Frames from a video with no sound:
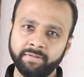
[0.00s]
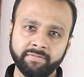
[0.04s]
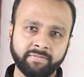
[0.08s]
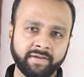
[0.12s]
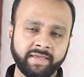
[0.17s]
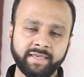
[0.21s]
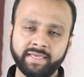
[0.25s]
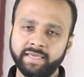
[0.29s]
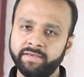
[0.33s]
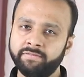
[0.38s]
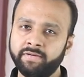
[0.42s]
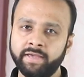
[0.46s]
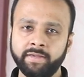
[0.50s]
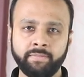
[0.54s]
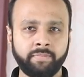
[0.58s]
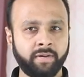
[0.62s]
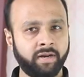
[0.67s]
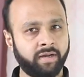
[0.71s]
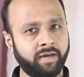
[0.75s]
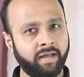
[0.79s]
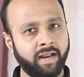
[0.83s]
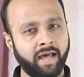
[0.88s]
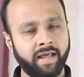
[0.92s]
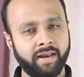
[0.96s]
भी वहीं की वहीं
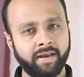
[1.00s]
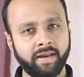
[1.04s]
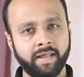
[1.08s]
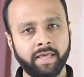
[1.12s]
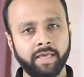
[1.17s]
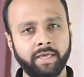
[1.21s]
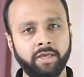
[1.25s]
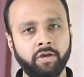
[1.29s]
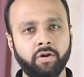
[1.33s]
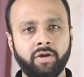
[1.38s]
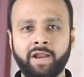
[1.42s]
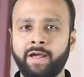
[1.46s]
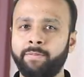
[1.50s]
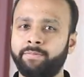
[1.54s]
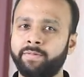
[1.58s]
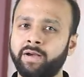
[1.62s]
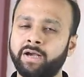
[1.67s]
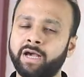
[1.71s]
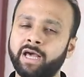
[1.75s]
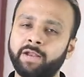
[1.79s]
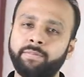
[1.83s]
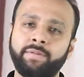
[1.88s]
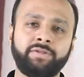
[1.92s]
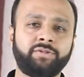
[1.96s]
बरकरार रहेगी और आपका
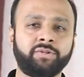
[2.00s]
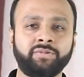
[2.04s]
घर भी